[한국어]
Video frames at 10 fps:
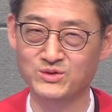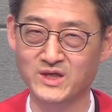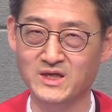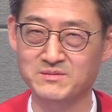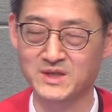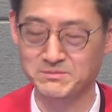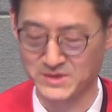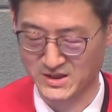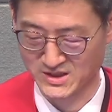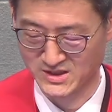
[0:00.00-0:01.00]
대답을
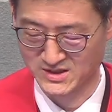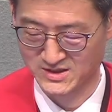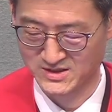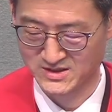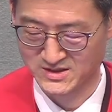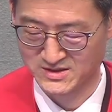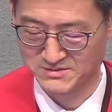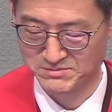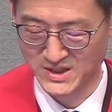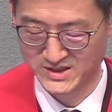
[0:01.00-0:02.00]
합니까?
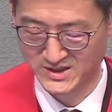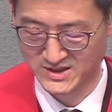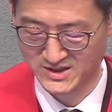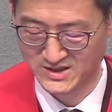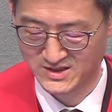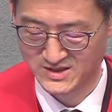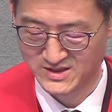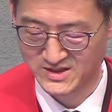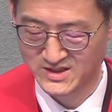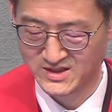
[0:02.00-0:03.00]
만일 이